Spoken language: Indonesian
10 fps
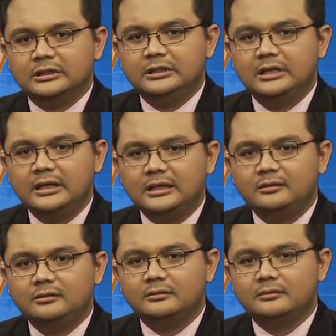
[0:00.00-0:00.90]

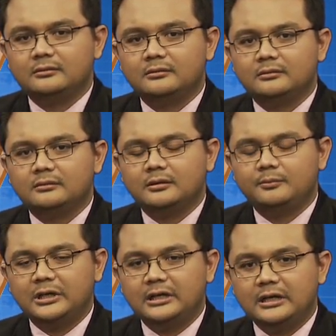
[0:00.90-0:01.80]
Dengan eh,
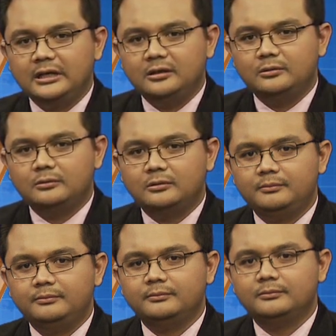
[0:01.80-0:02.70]
mengenai
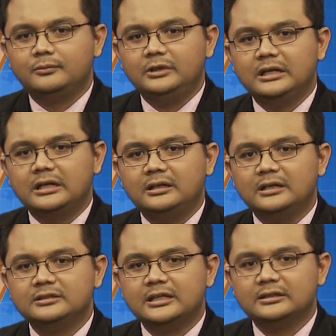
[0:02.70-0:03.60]
hukum yang
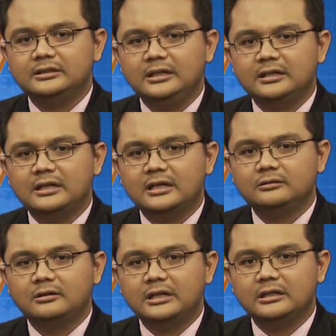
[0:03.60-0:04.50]
dan sanksinya dan
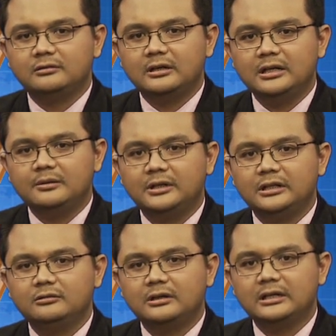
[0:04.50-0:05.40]
aturan-aturan yang
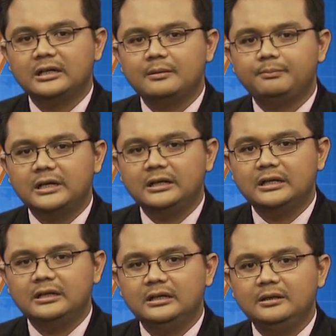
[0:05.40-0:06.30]
menentukan kapan
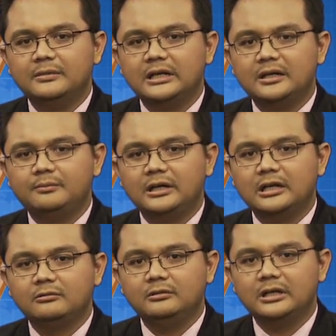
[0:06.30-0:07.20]
dan di mana
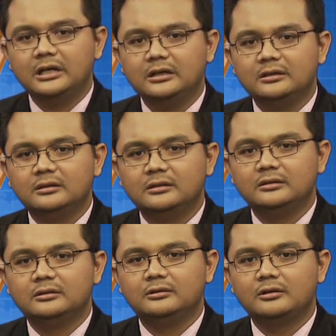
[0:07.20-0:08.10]
berlakunya
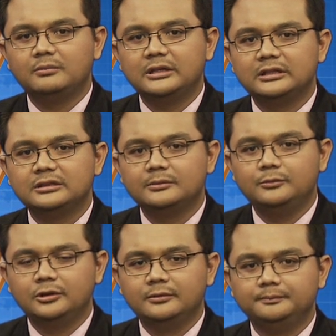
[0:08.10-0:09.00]
norma
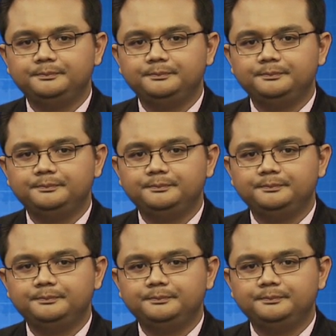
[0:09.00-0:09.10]
tersebut.